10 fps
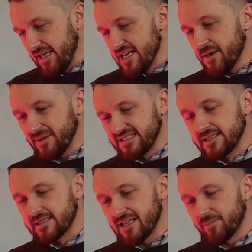И их
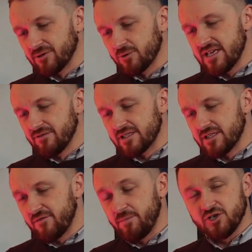потенциал
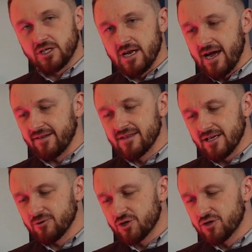продуктивности впечатляет. На
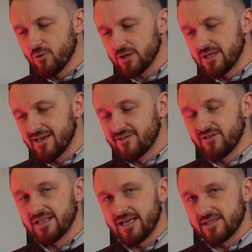одно животное
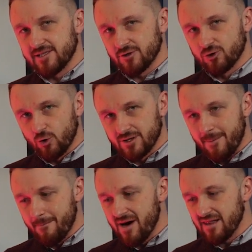12 тонн
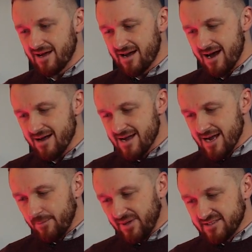молока
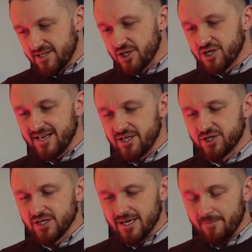при содержании
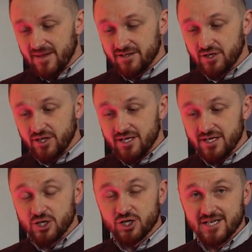жира
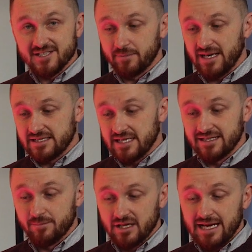3,6%,
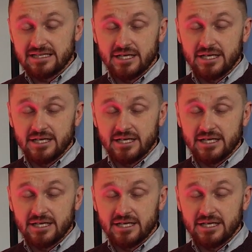белка